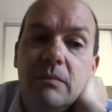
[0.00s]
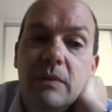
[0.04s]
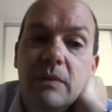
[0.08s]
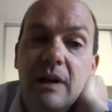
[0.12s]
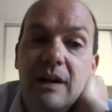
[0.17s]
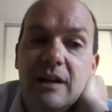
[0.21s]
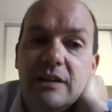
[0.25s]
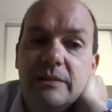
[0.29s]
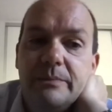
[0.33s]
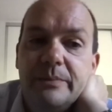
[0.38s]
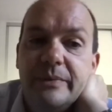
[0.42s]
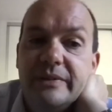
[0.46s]
La
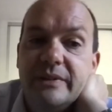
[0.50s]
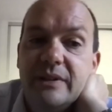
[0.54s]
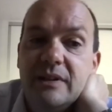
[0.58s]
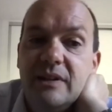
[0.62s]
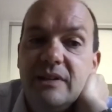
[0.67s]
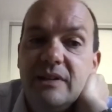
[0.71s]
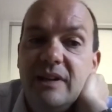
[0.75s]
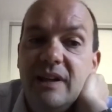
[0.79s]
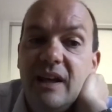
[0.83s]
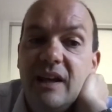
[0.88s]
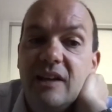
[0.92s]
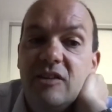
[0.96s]

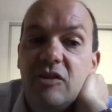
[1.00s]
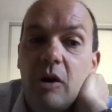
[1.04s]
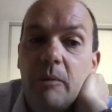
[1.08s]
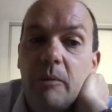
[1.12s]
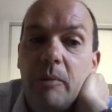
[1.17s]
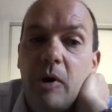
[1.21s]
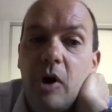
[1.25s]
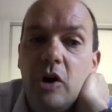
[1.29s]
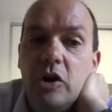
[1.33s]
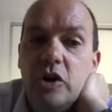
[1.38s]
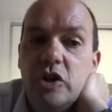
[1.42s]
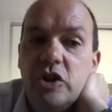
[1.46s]
spécialité étant
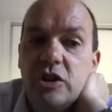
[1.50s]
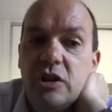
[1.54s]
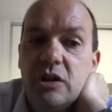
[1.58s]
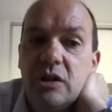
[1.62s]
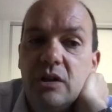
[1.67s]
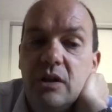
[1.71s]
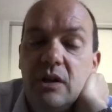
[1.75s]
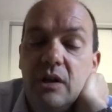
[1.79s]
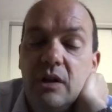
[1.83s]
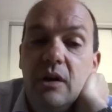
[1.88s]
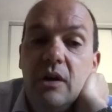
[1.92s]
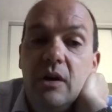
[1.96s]
proche,
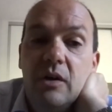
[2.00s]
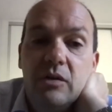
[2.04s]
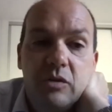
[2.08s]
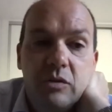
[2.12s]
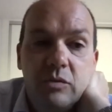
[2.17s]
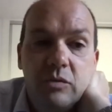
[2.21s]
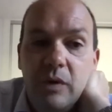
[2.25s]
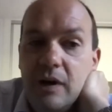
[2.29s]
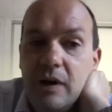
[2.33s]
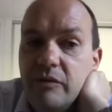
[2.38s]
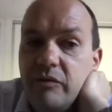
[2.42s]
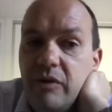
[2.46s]
tu
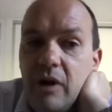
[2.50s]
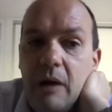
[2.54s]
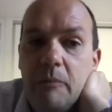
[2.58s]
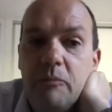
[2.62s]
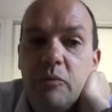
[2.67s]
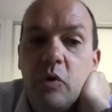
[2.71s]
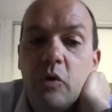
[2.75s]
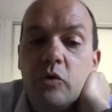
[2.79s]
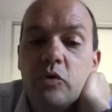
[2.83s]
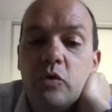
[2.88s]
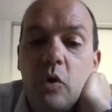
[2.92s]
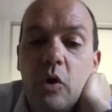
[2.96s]
dois aller voir un peu
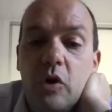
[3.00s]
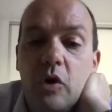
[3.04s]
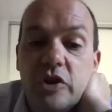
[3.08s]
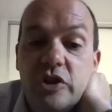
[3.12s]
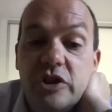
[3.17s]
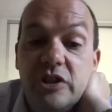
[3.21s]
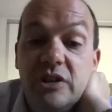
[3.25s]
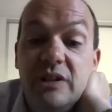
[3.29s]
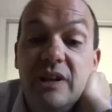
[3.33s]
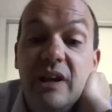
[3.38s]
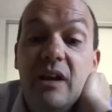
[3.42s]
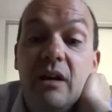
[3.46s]
en
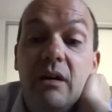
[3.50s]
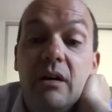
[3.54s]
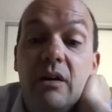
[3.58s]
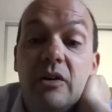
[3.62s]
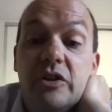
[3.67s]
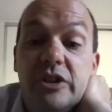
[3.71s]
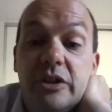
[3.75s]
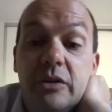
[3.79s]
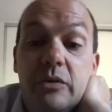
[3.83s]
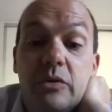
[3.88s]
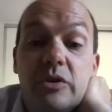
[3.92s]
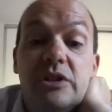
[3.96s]
urologie et en
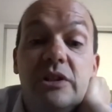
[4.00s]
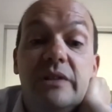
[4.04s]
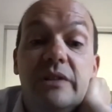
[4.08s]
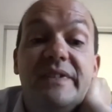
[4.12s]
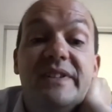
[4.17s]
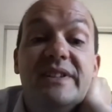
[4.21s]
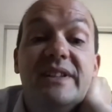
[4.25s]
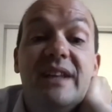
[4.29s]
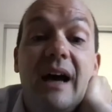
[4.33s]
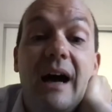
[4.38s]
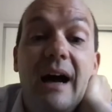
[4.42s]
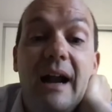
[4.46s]
chirurgie
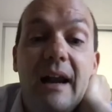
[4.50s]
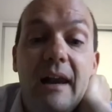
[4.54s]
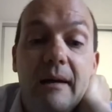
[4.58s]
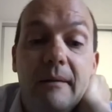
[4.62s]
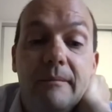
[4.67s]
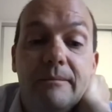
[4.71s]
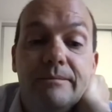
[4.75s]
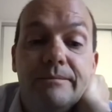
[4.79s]
viscérale.